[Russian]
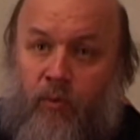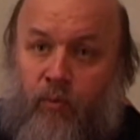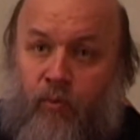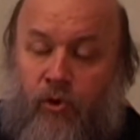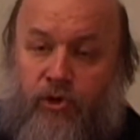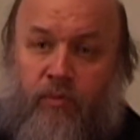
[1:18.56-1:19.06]

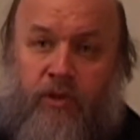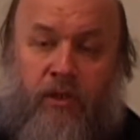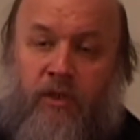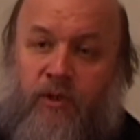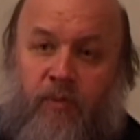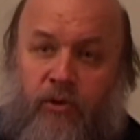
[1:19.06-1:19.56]
Может быть, я
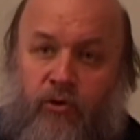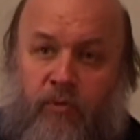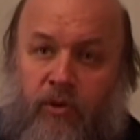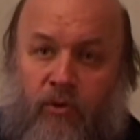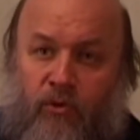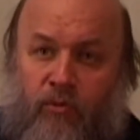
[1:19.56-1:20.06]
не
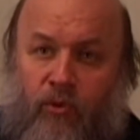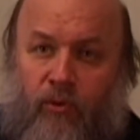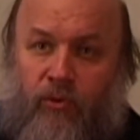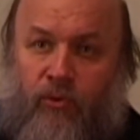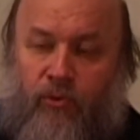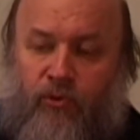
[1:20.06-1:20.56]
способен на
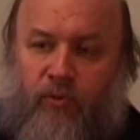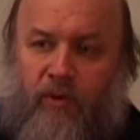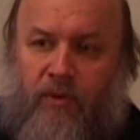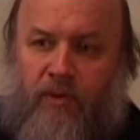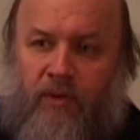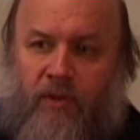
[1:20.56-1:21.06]
глубокую дружбу.
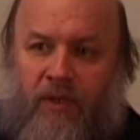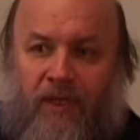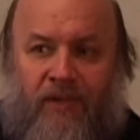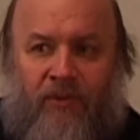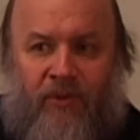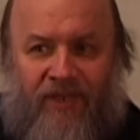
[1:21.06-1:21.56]

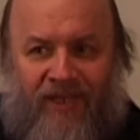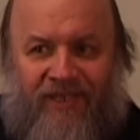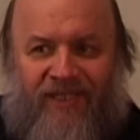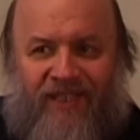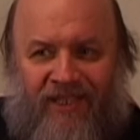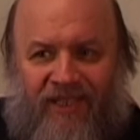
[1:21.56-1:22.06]
Но
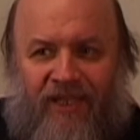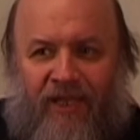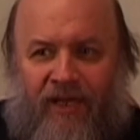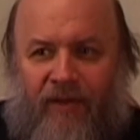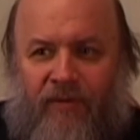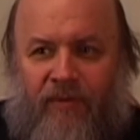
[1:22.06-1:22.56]
если
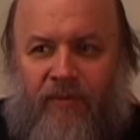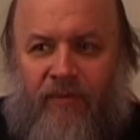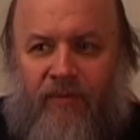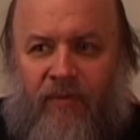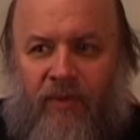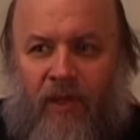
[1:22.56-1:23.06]
я
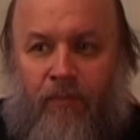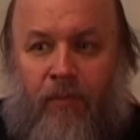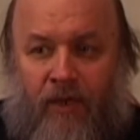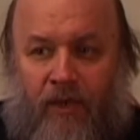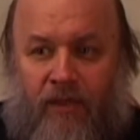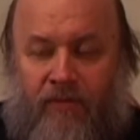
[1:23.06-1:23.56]

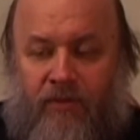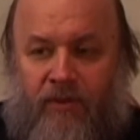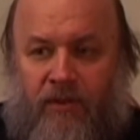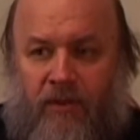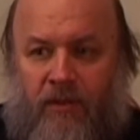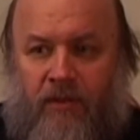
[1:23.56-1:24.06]

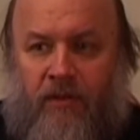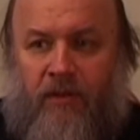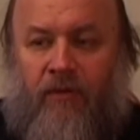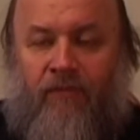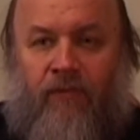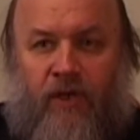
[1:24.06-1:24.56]
порадовался
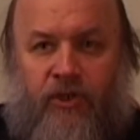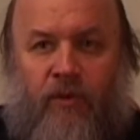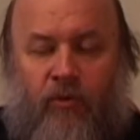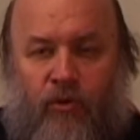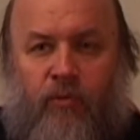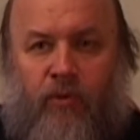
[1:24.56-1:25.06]
вашим
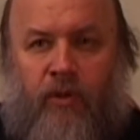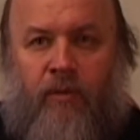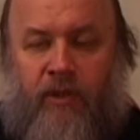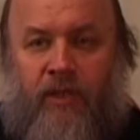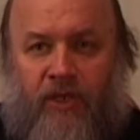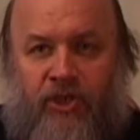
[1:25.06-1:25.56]
глубоким
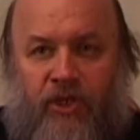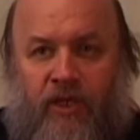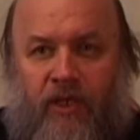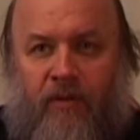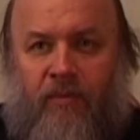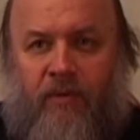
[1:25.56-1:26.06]

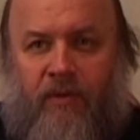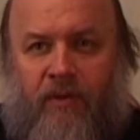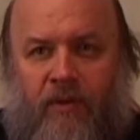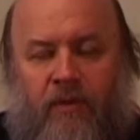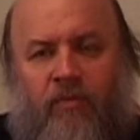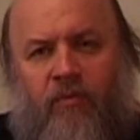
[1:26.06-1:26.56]
отношениям,
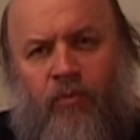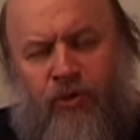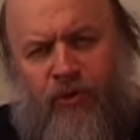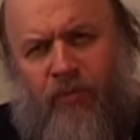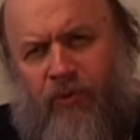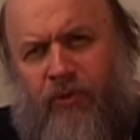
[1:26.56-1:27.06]

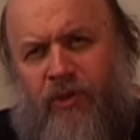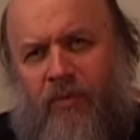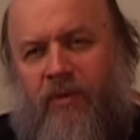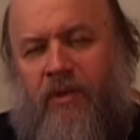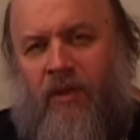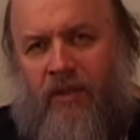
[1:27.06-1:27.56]
между прочим,
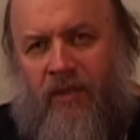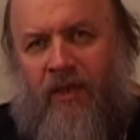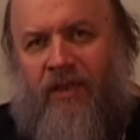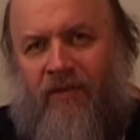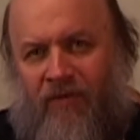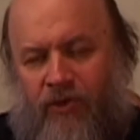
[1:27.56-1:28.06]
я
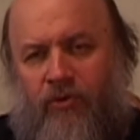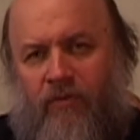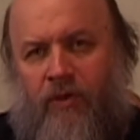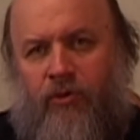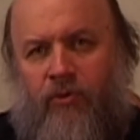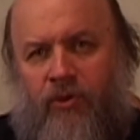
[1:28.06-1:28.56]
тайно вошел в
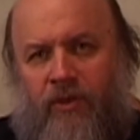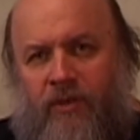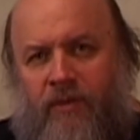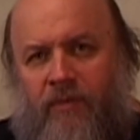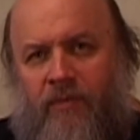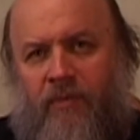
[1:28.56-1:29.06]
вашу жизнь.
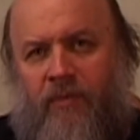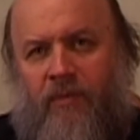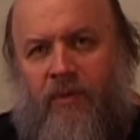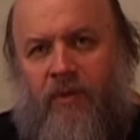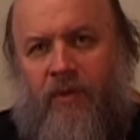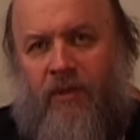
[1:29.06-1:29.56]

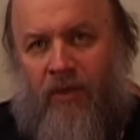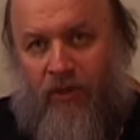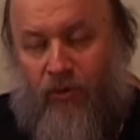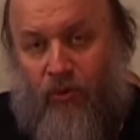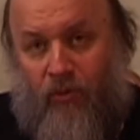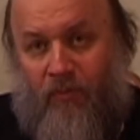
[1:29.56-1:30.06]
Я,
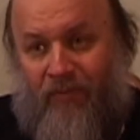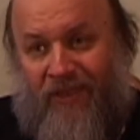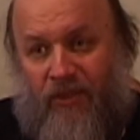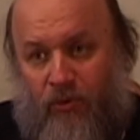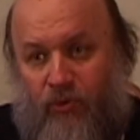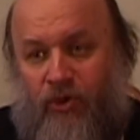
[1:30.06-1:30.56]
мне
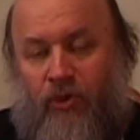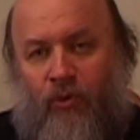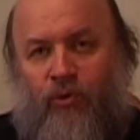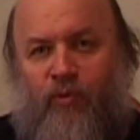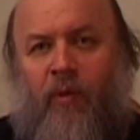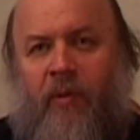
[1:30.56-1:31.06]
тоже
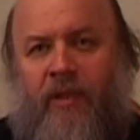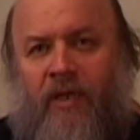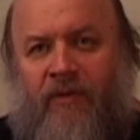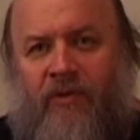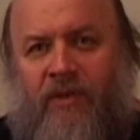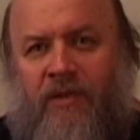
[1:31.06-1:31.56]
дружба
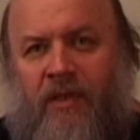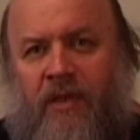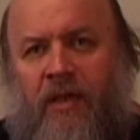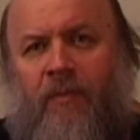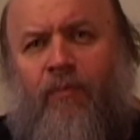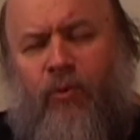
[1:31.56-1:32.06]
понравилась.
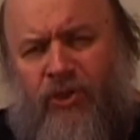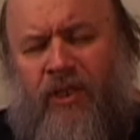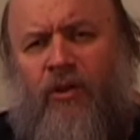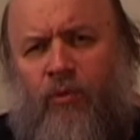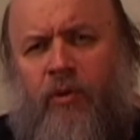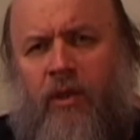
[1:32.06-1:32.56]
Пусть
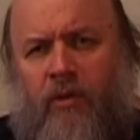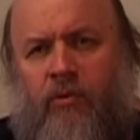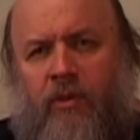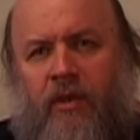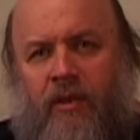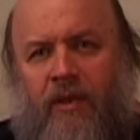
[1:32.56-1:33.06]
она у меня не
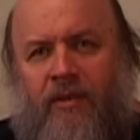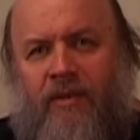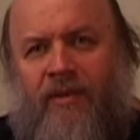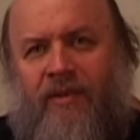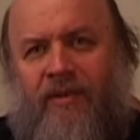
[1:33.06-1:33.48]
удалась.